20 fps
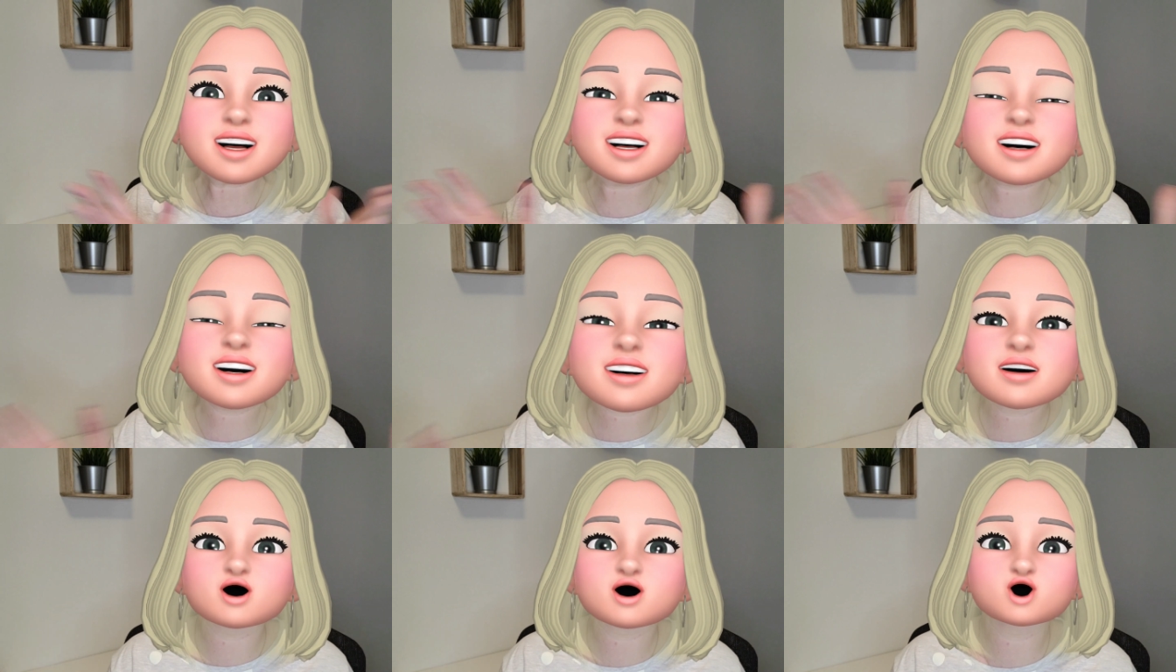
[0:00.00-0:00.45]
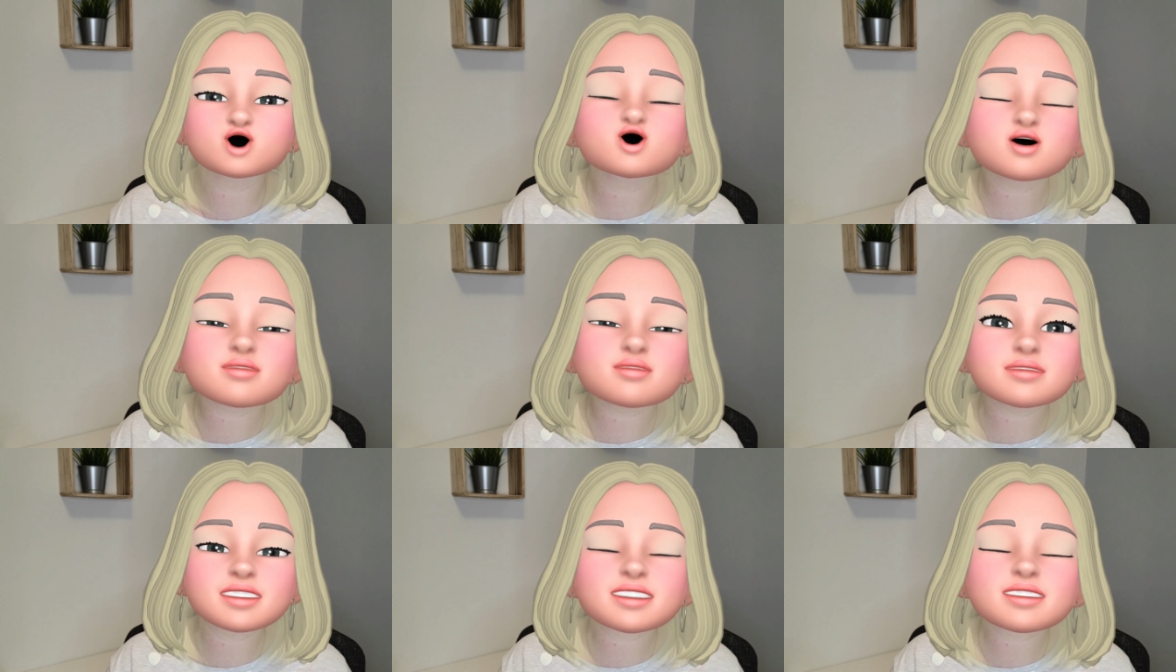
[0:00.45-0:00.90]

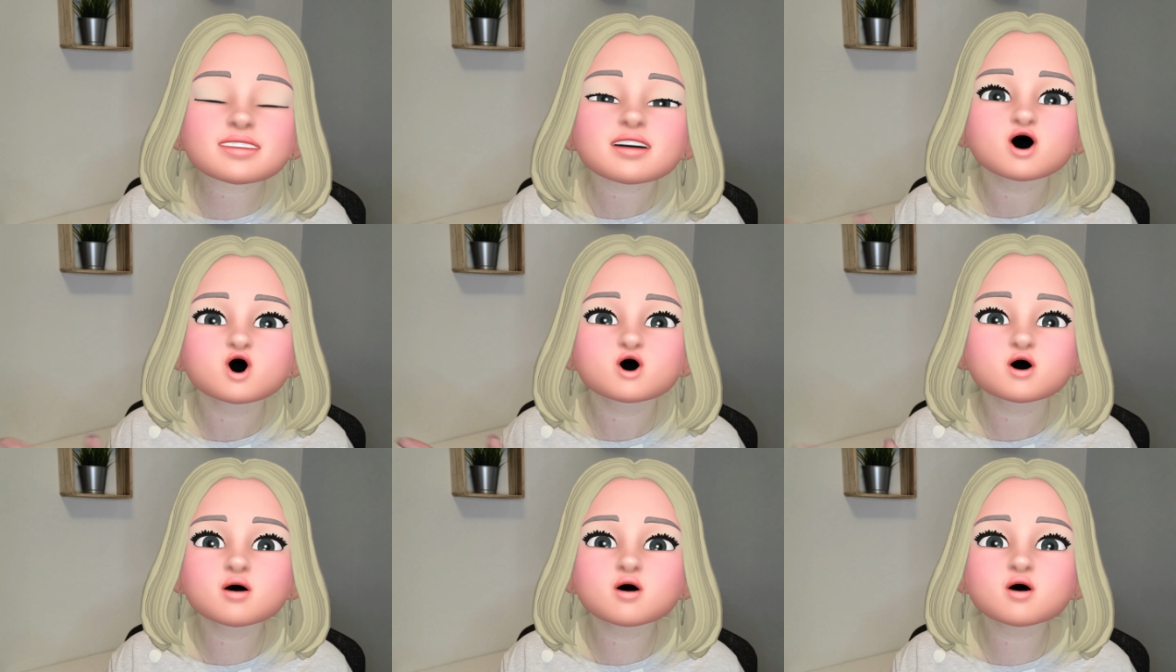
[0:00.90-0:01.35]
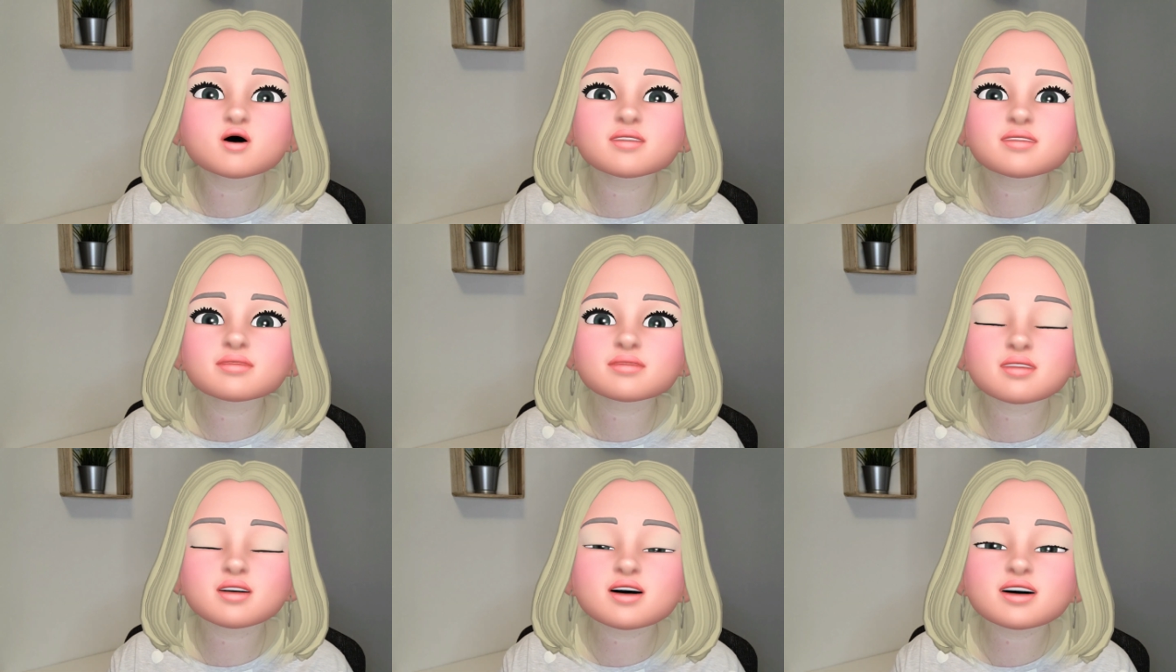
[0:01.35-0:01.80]
économique où
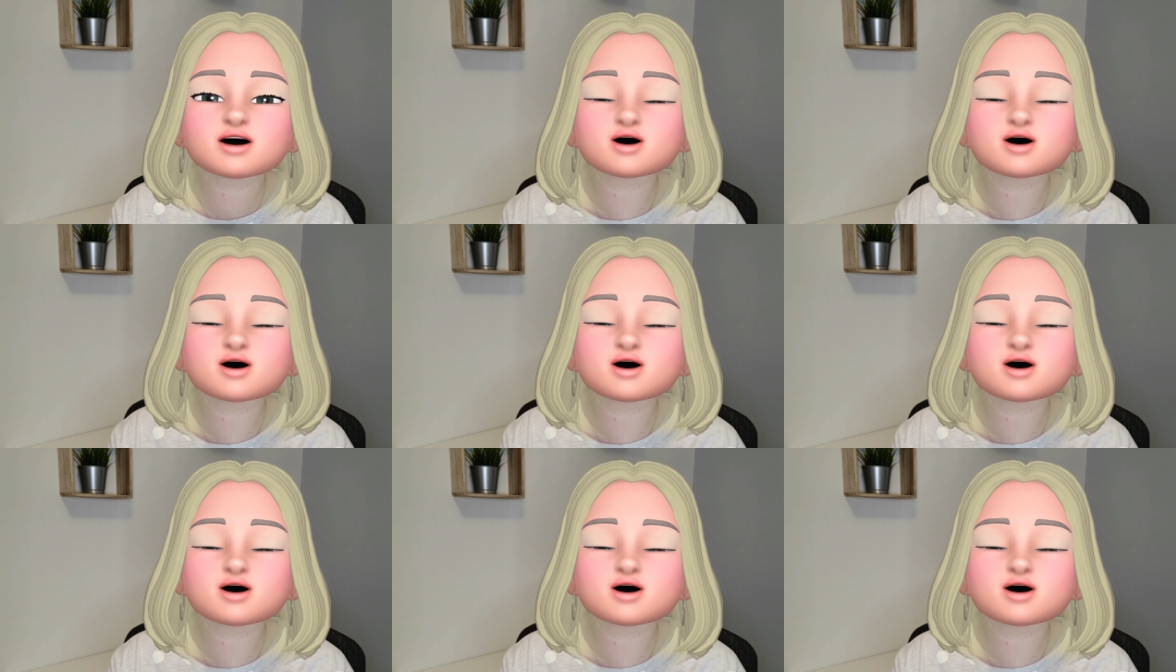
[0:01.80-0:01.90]
vous pourriez